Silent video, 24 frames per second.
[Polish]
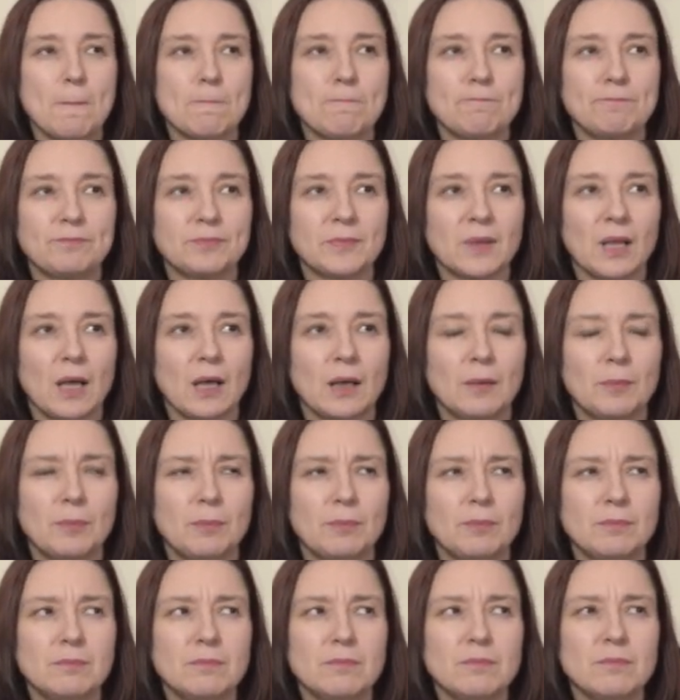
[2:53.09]
Mm,
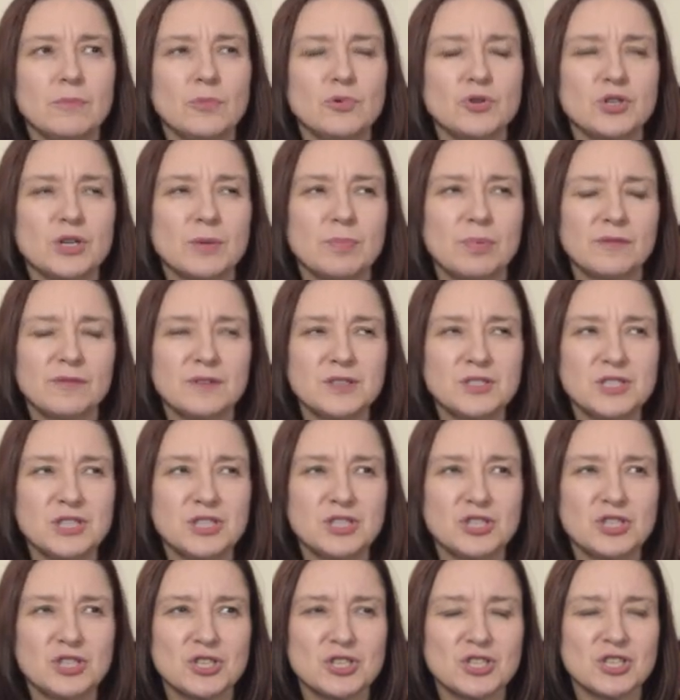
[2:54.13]
muszę
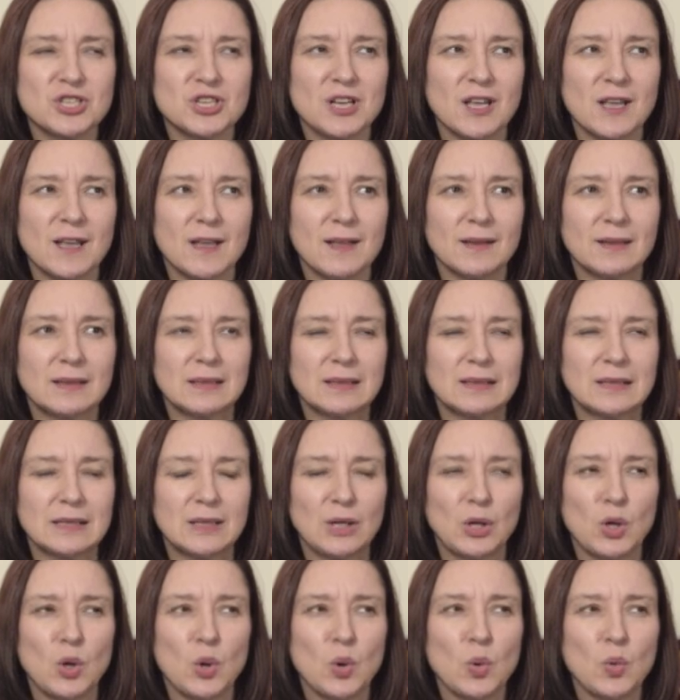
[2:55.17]
powiedzieć, że
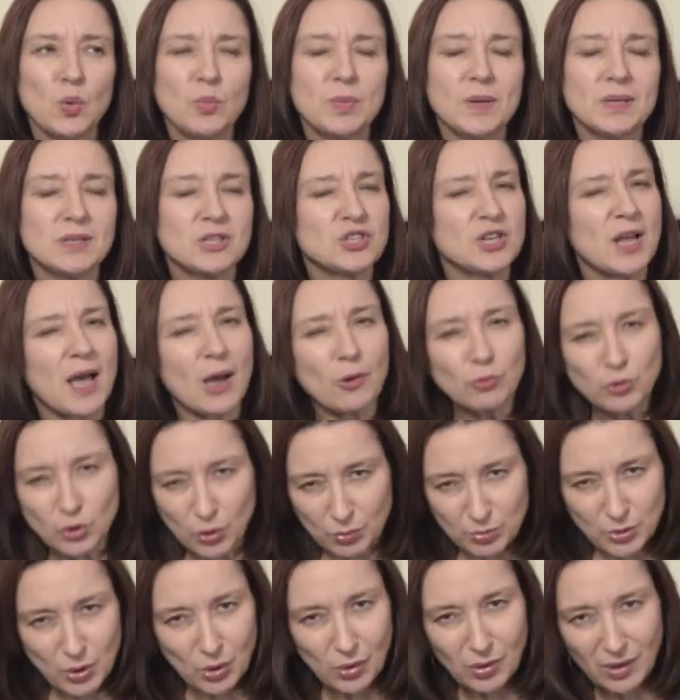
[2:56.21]
e, lubię też
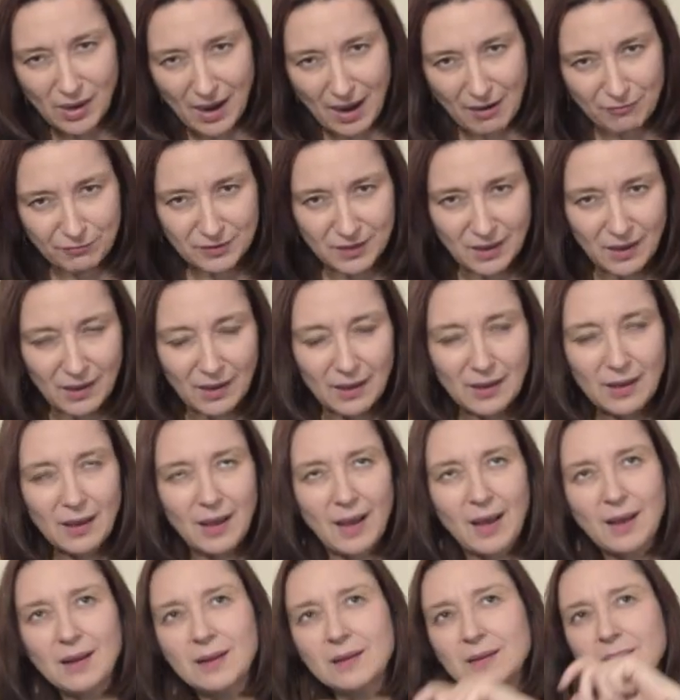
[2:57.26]
autobiografie,
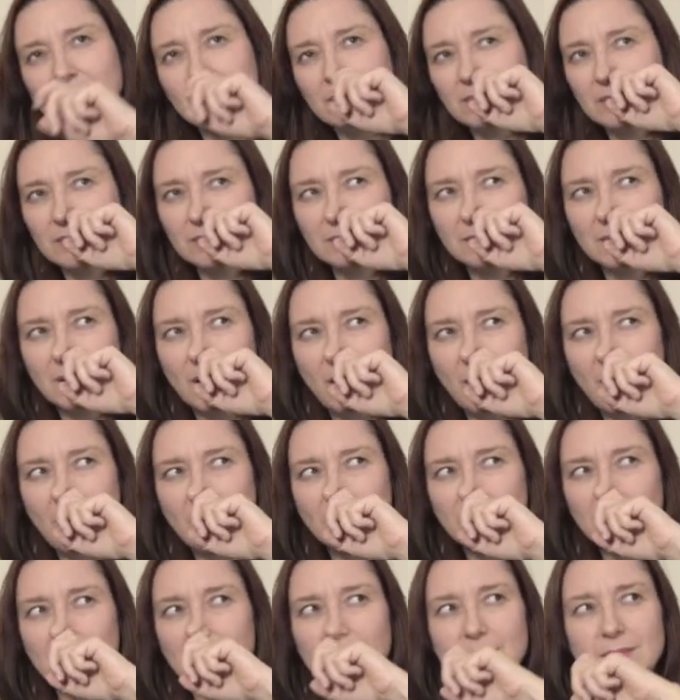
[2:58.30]
ale mm,
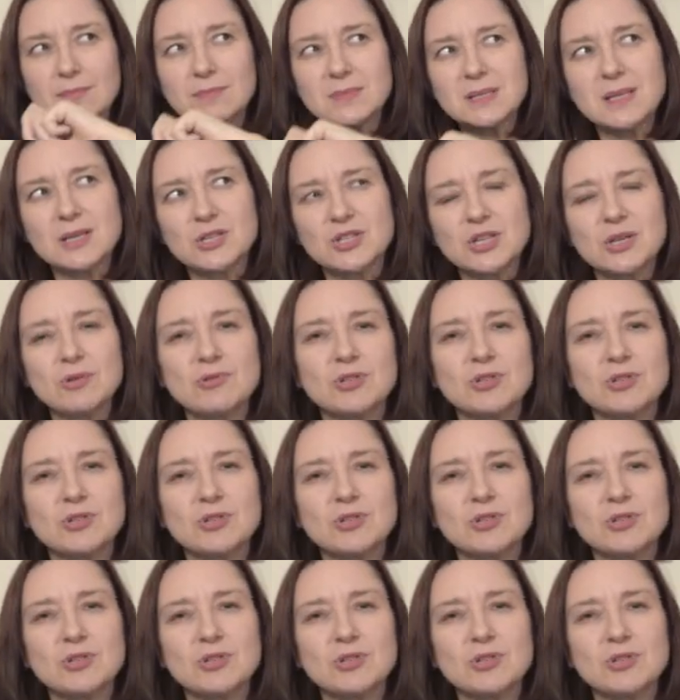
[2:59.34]
one zdarzają